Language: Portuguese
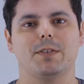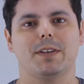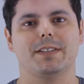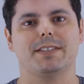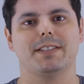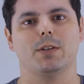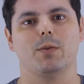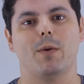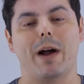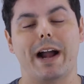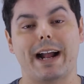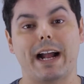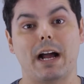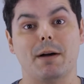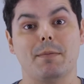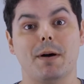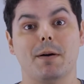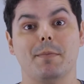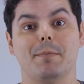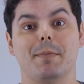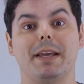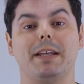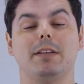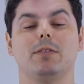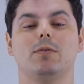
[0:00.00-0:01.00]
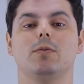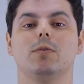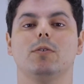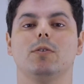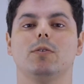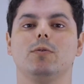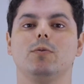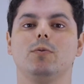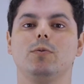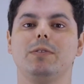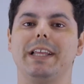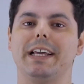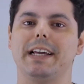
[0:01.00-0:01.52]
fazer um acabamento
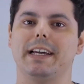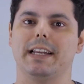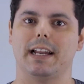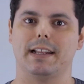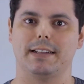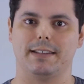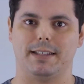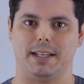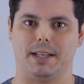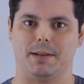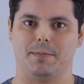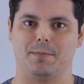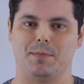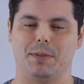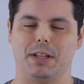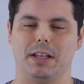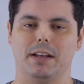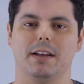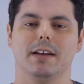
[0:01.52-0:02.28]
no degradê.